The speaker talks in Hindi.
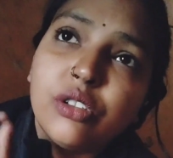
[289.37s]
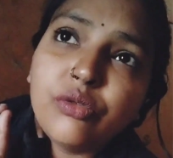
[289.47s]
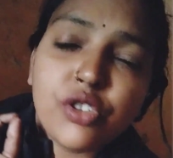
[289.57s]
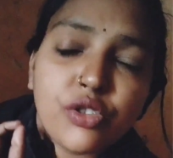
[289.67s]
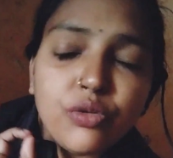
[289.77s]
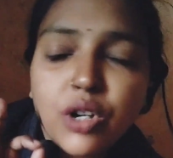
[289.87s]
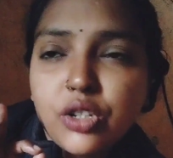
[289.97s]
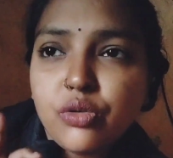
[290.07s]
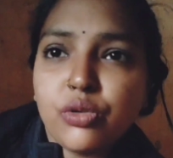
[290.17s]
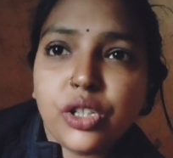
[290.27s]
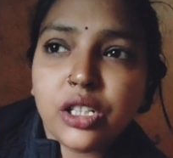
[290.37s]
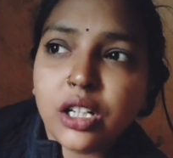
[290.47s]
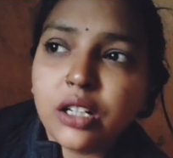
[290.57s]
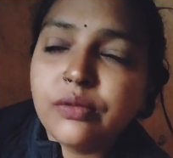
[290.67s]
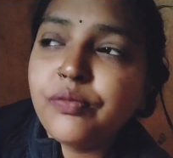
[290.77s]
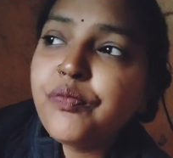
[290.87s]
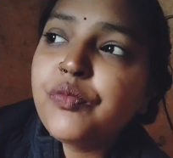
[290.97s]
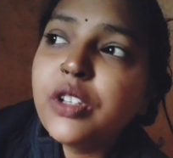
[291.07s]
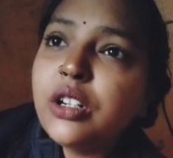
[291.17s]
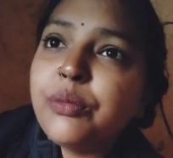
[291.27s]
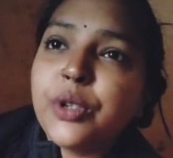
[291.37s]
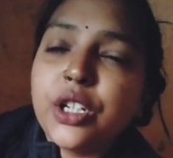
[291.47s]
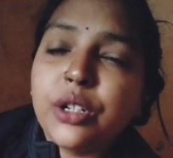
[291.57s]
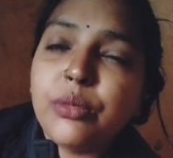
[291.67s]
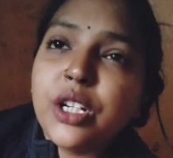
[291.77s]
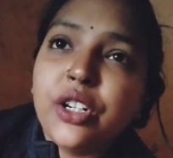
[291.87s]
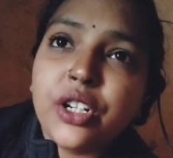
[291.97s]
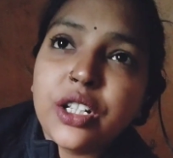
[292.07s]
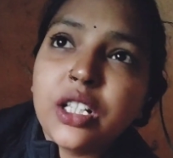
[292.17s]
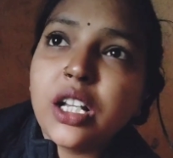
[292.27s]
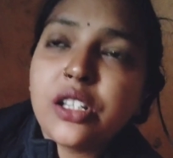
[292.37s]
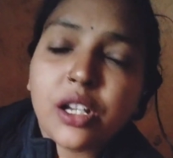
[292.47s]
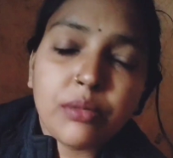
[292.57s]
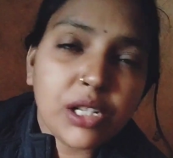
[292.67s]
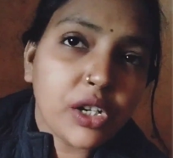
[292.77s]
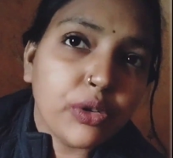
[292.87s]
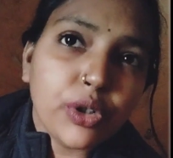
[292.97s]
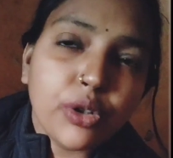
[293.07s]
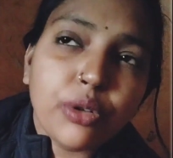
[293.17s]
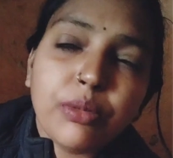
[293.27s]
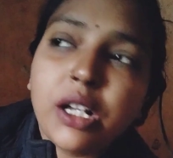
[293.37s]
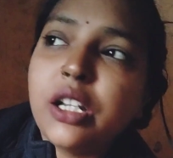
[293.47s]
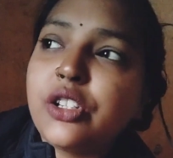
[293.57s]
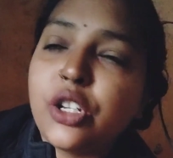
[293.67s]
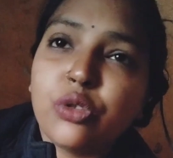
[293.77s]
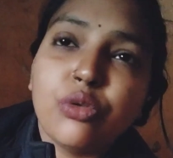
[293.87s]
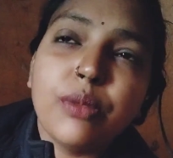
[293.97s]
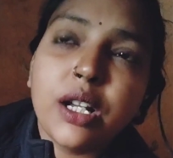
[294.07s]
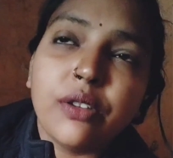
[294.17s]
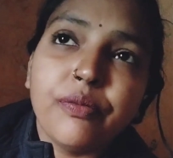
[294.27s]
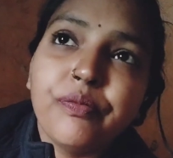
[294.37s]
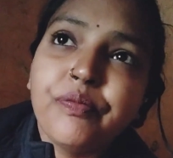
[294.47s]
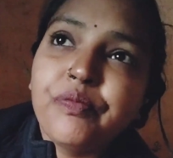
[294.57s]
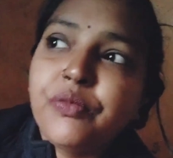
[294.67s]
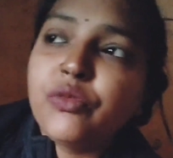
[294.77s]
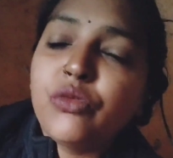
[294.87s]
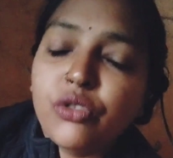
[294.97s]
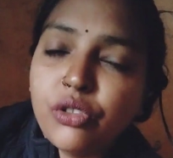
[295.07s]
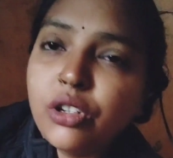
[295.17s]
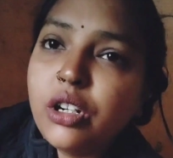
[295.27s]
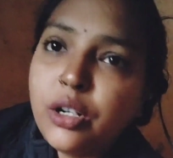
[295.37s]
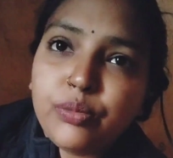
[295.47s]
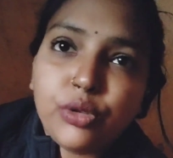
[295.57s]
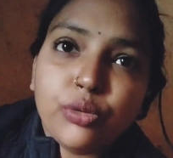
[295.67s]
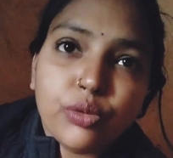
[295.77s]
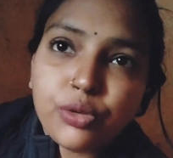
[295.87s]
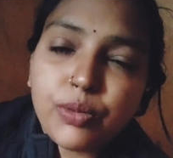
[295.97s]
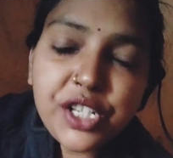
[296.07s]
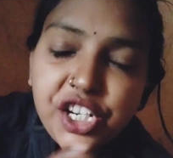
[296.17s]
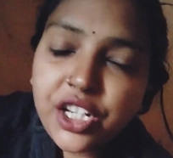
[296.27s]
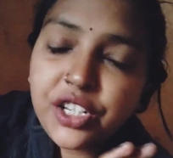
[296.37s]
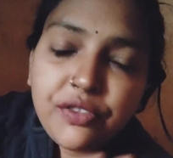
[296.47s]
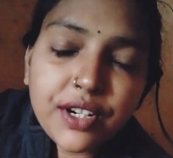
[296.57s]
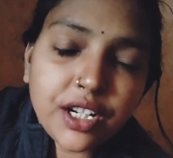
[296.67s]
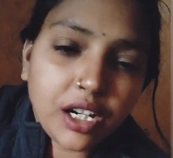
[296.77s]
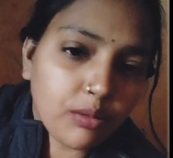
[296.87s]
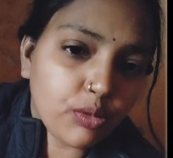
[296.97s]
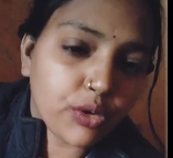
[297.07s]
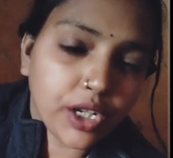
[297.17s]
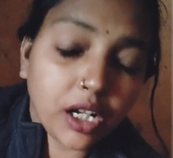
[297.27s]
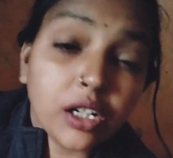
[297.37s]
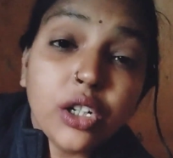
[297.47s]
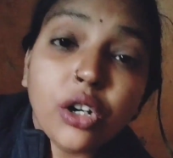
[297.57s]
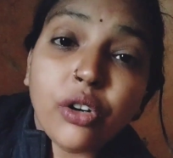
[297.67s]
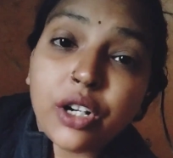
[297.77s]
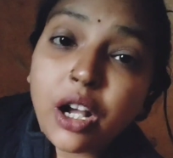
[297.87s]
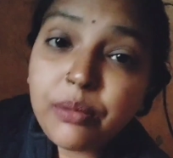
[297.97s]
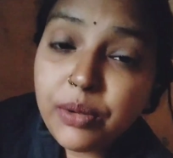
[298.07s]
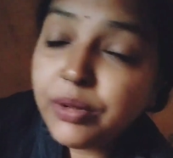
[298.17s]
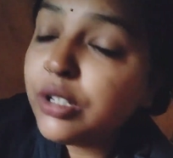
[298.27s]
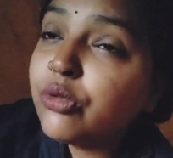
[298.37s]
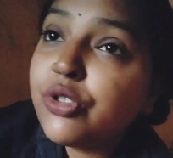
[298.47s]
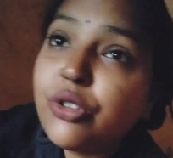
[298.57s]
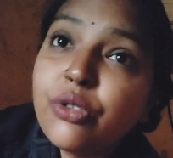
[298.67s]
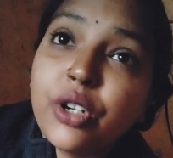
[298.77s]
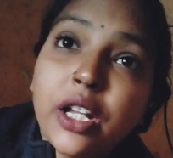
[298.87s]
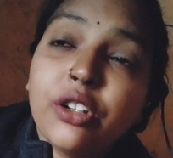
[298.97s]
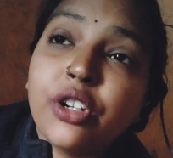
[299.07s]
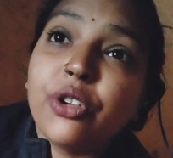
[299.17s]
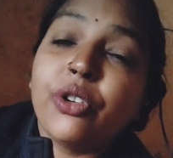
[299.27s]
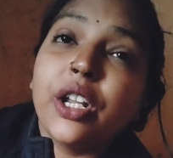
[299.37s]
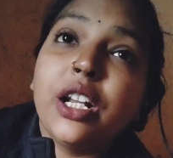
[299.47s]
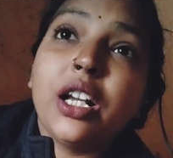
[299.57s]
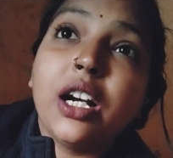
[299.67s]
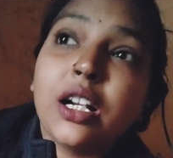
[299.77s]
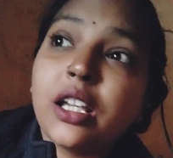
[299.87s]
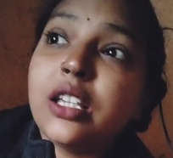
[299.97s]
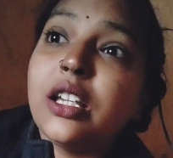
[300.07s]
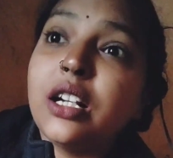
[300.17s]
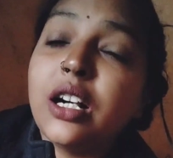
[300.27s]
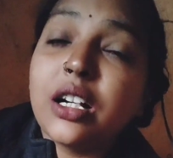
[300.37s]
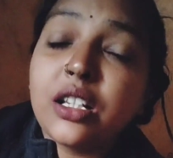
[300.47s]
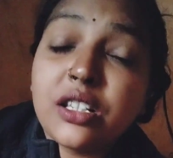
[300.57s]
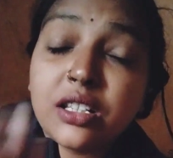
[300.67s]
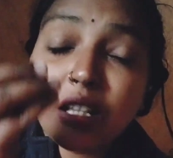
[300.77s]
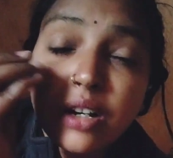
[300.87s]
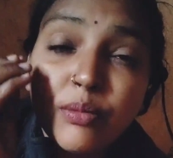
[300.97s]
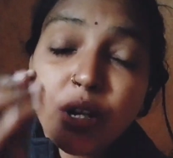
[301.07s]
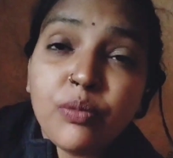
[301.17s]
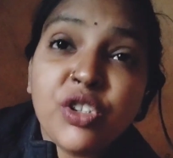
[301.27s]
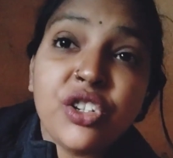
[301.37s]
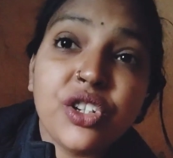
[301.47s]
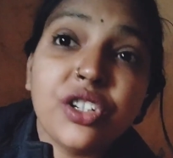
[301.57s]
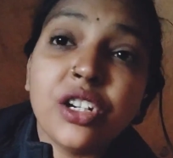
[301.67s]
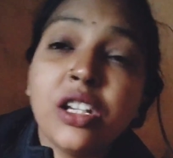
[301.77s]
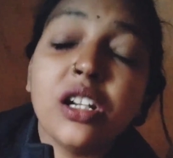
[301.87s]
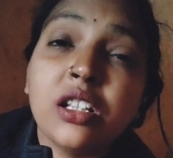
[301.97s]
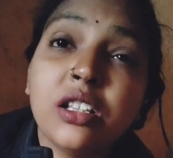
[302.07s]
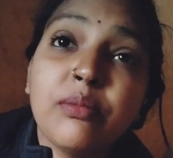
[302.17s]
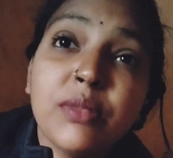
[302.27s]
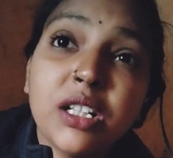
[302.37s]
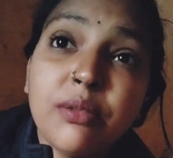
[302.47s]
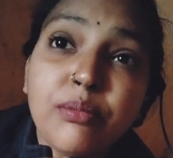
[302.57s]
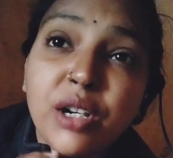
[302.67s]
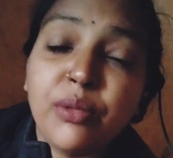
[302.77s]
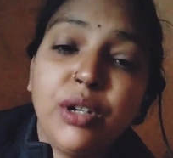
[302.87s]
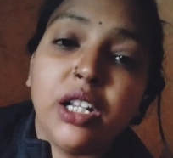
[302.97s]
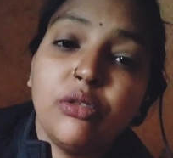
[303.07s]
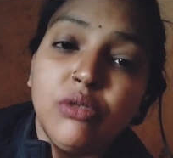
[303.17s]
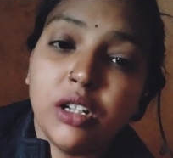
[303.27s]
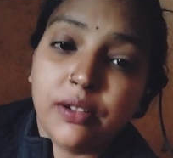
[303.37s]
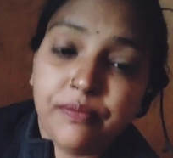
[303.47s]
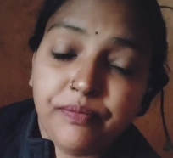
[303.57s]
विष्णुराज खुद ही था अपने घर में एंट्री दिया चाहे मजा कोई और मारे चाहे तू मार अब तो उस बच्चे का जीवन खराब हो गया और अभी भी कुछ लोग हैं रिकॉर्डिंग लगा के ये लगा के शर्म नाम की चीज़ नहीं है एकदम मतलब मर मिटे हुए हैं